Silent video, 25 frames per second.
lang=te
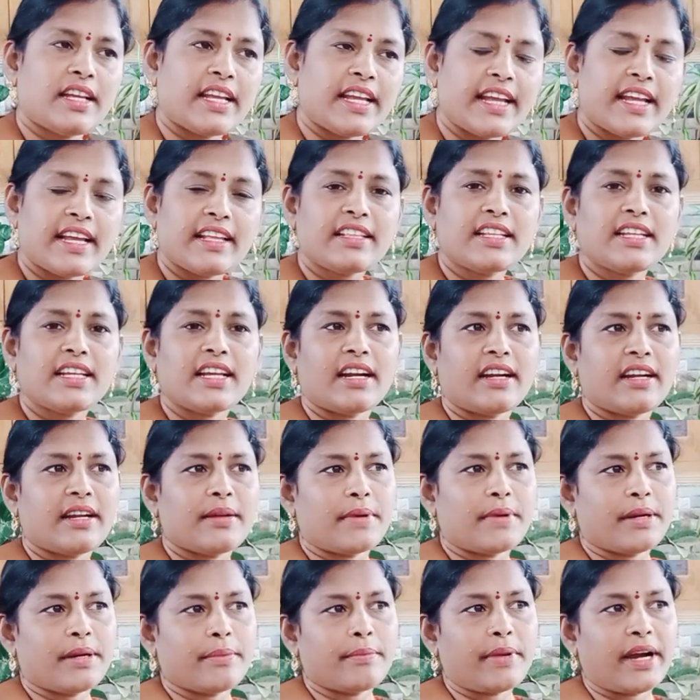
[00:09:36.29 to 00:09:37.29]
ఏది అంటే
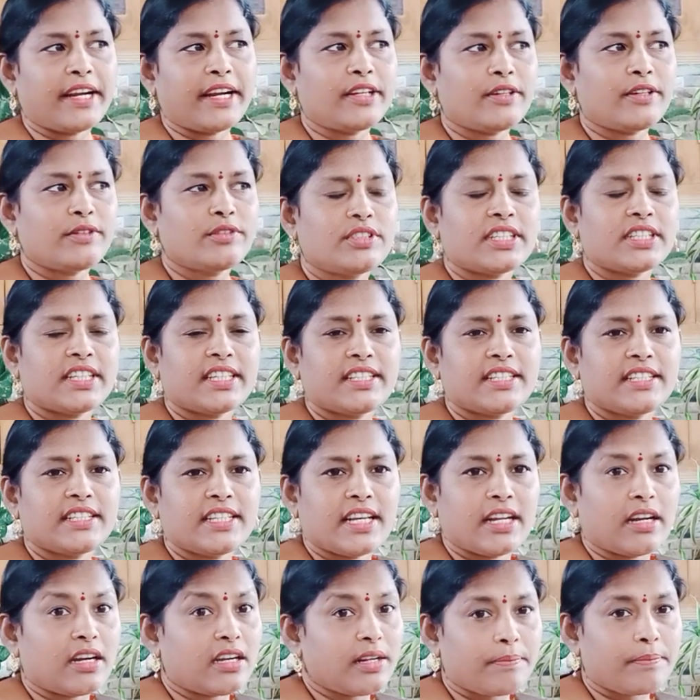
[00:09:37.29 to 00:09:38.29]
మనం బయట నుంచి ఏది
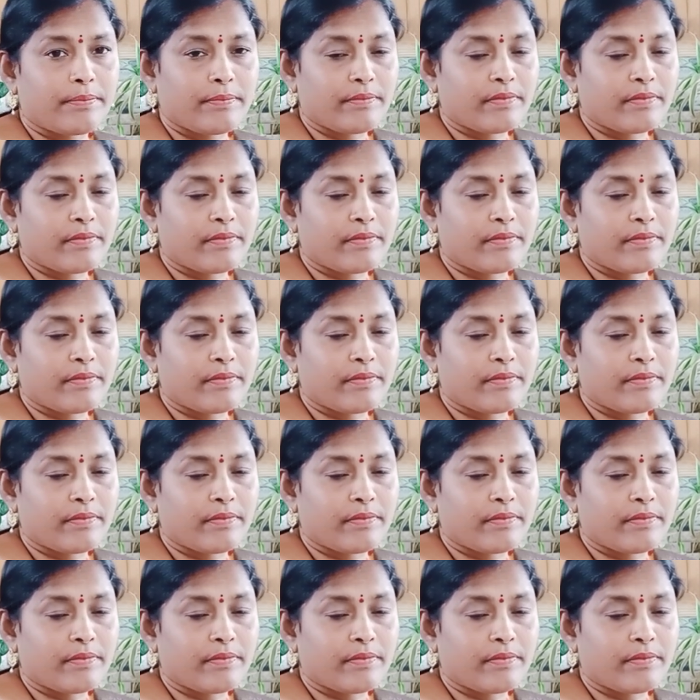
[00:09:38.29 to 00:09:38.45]
అంటే